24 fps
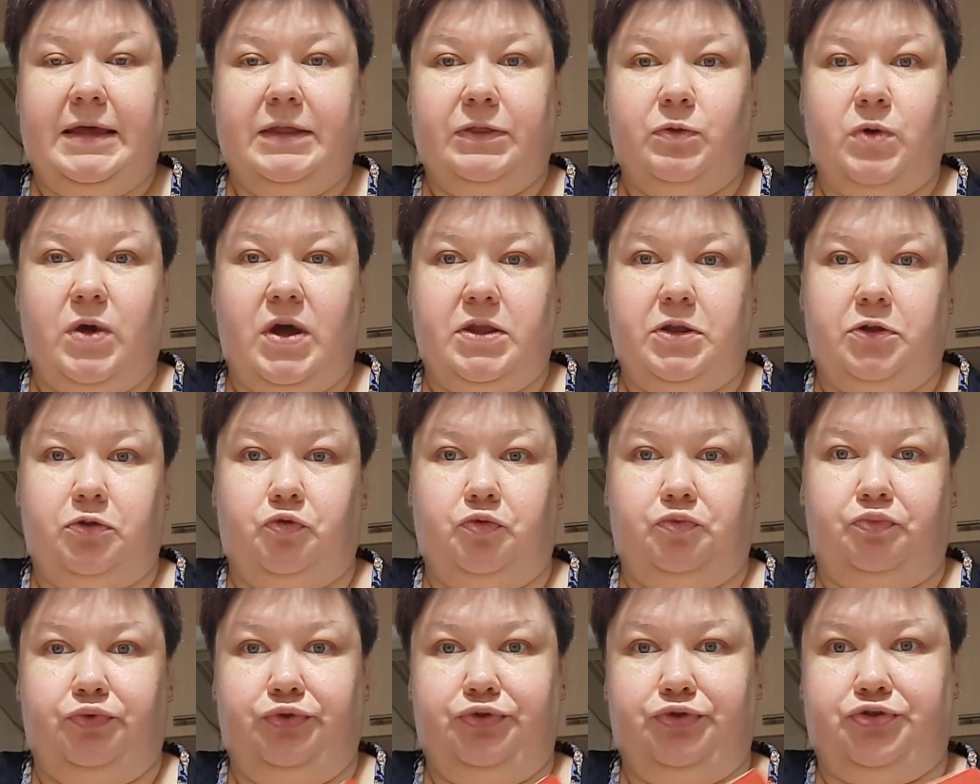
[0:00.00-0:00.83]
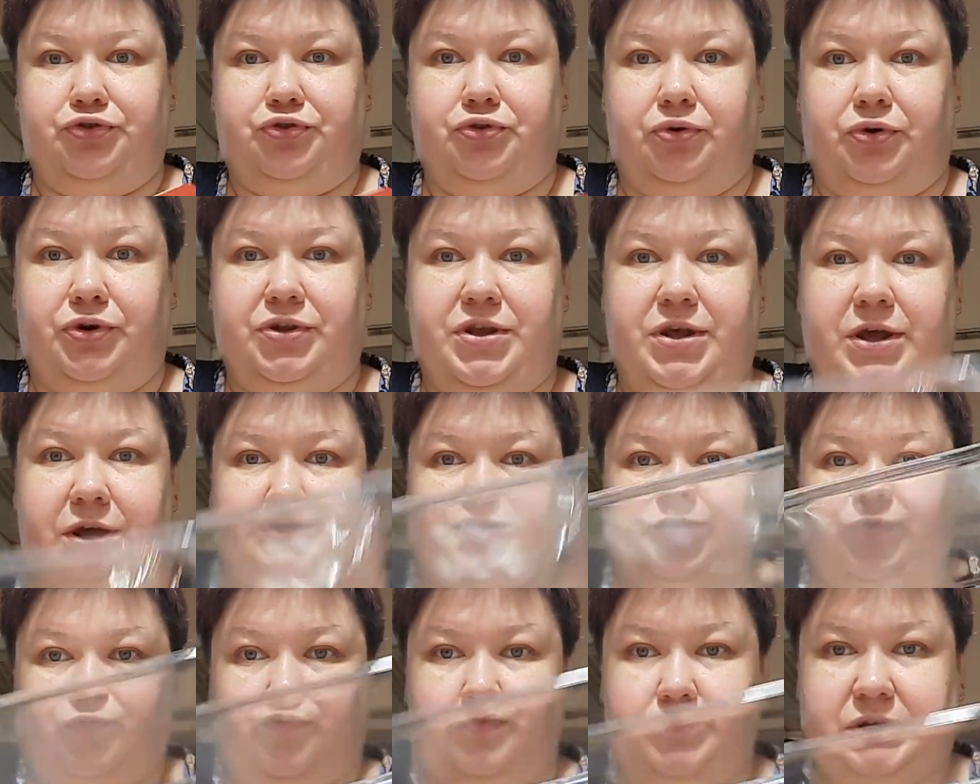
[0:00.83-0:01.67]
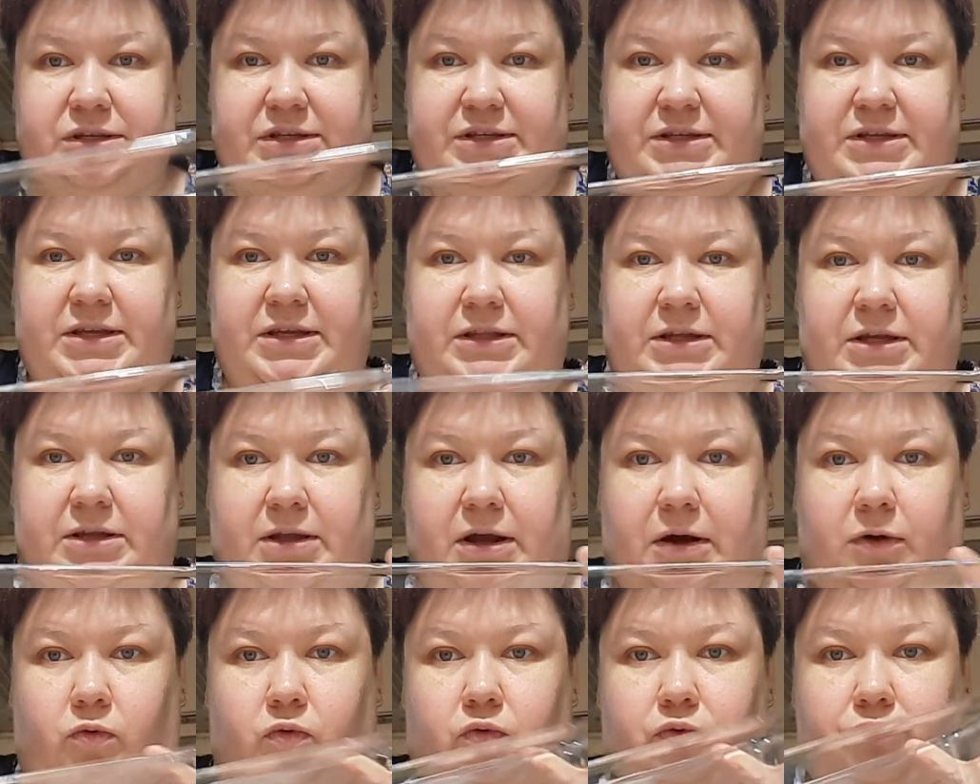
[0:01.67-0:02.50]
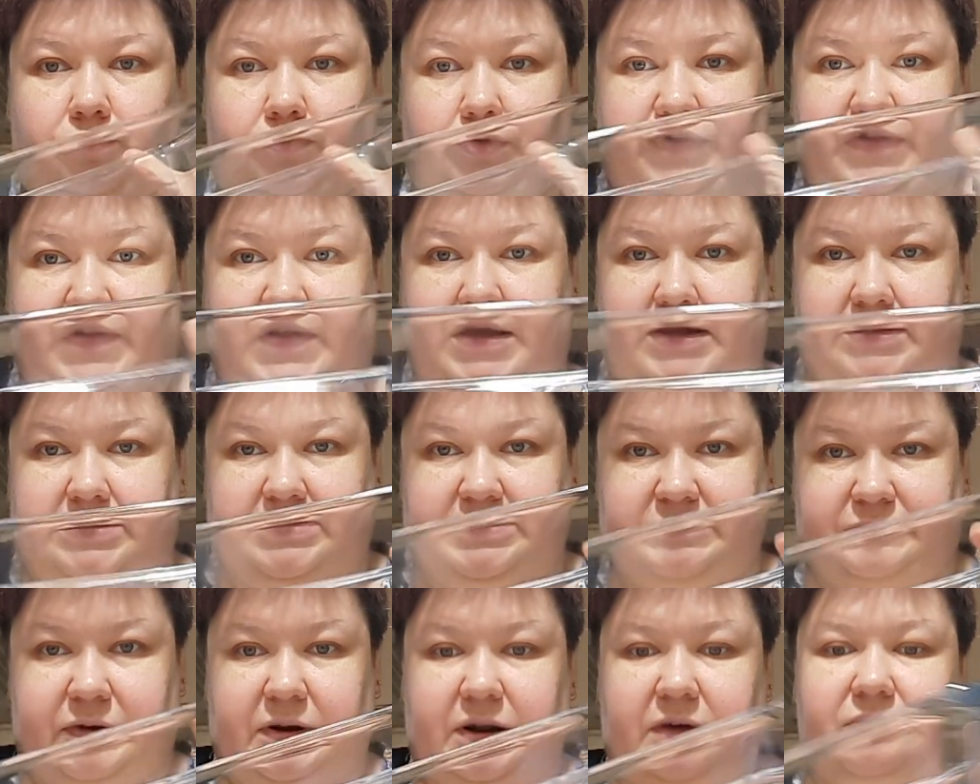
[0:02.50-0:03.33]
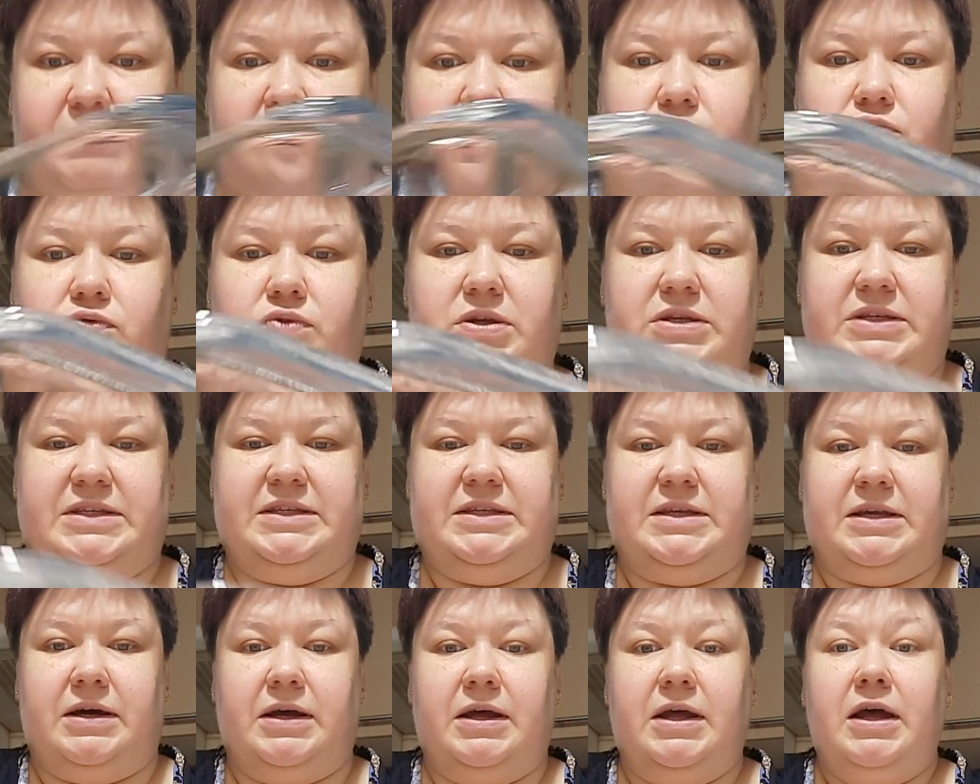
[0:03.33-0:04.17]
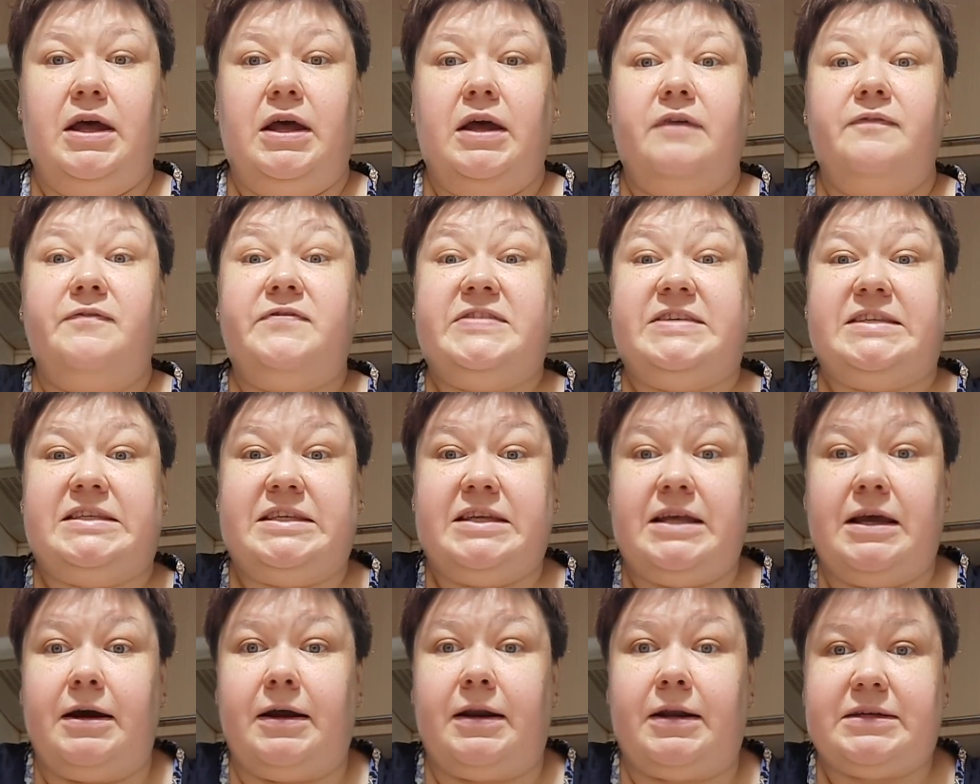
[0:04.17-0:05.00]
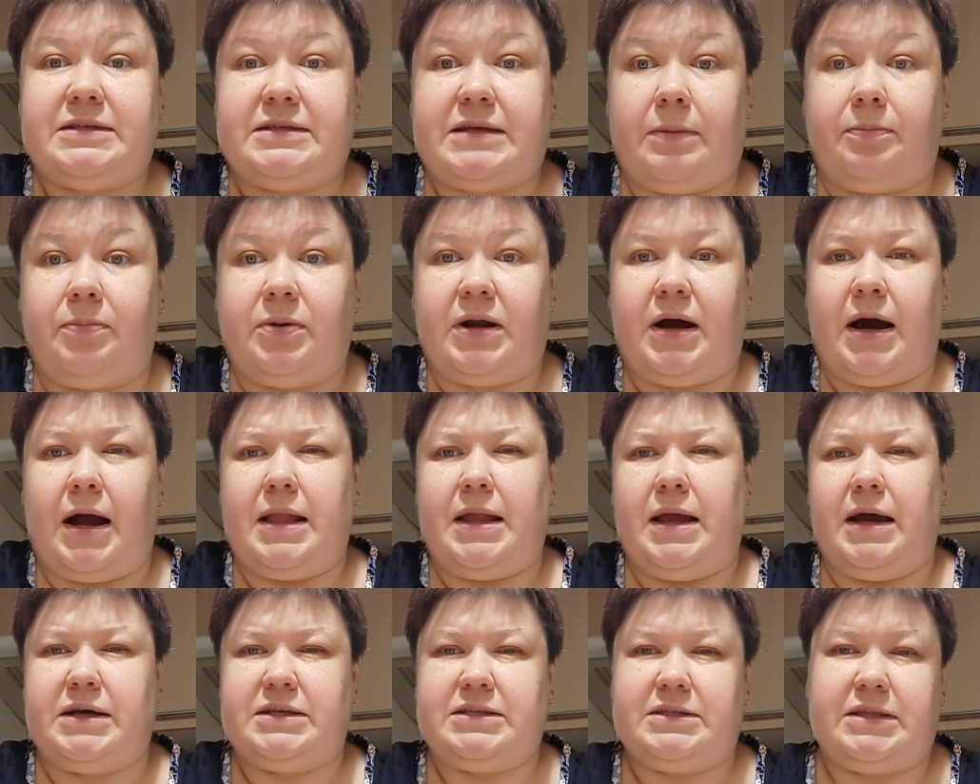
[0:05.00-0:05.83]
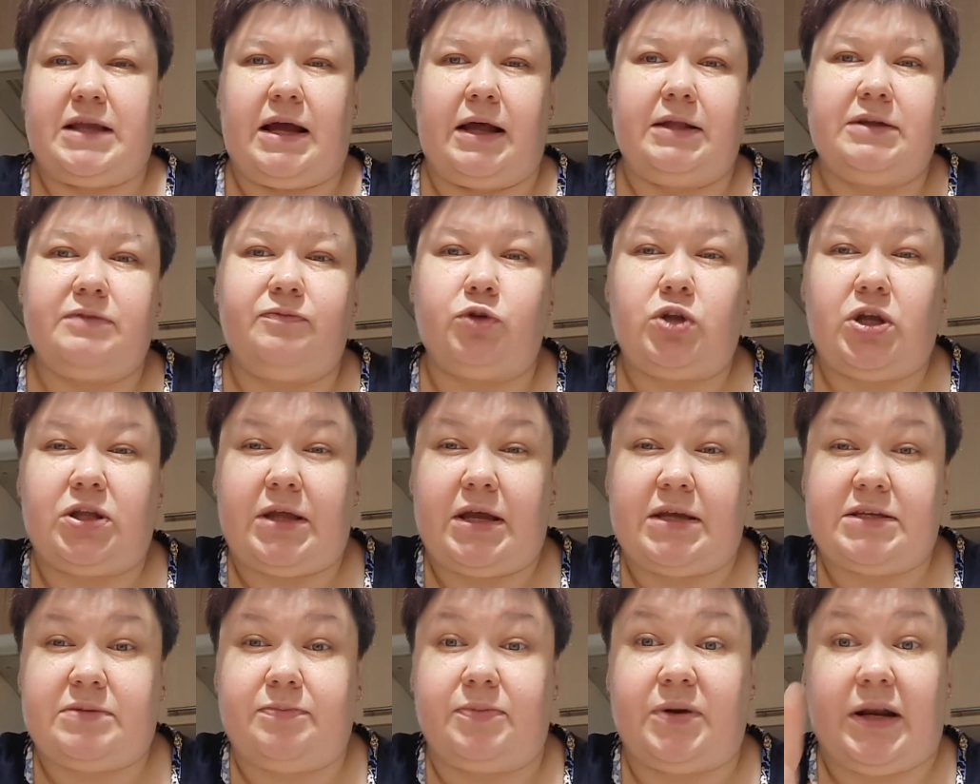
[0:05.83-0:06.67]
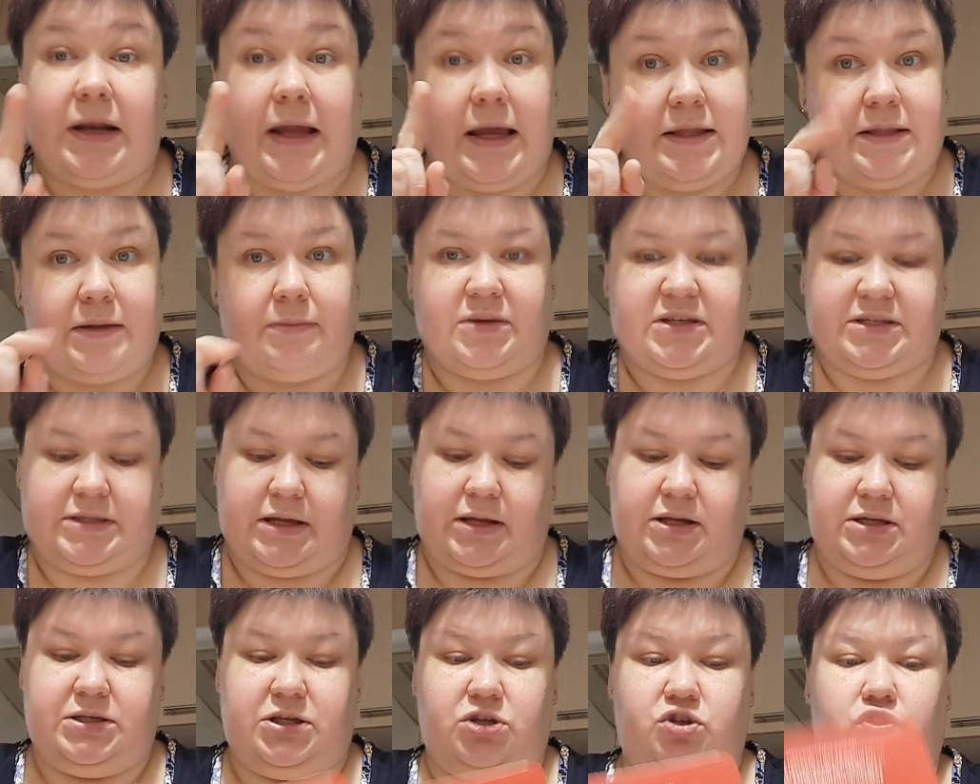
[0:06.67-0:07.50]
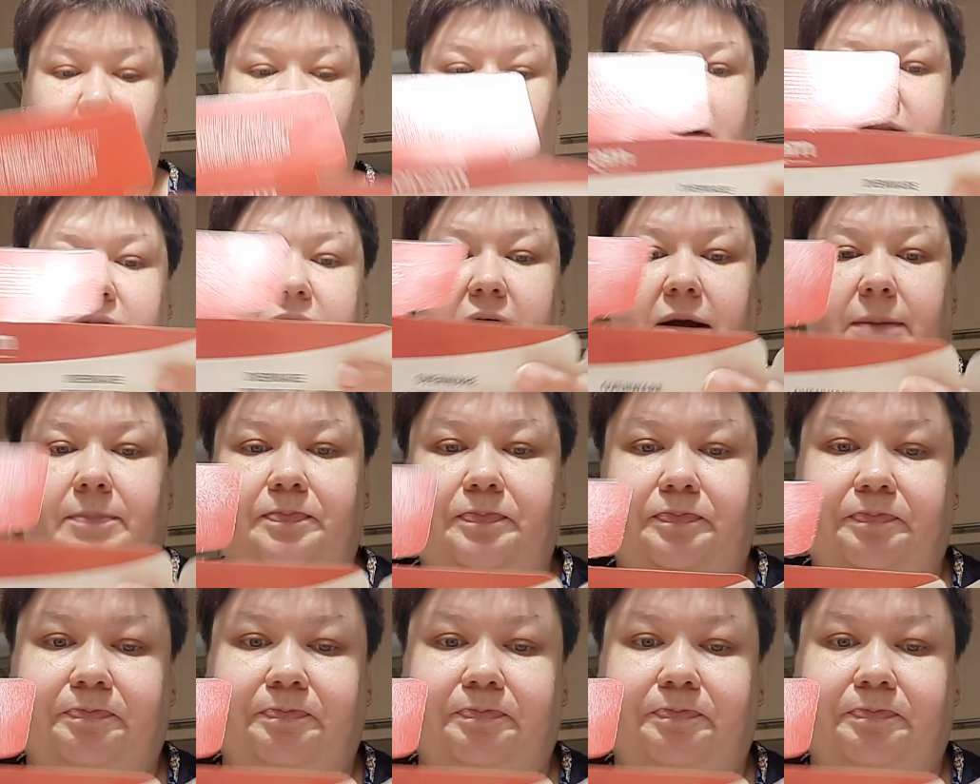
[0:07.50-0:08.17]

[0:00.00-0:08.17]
Но я не думаю, что где ее унести-то такую, где своровать унести. Все разобрали. Осталось, вот это я забрала, и там осталась еще одна.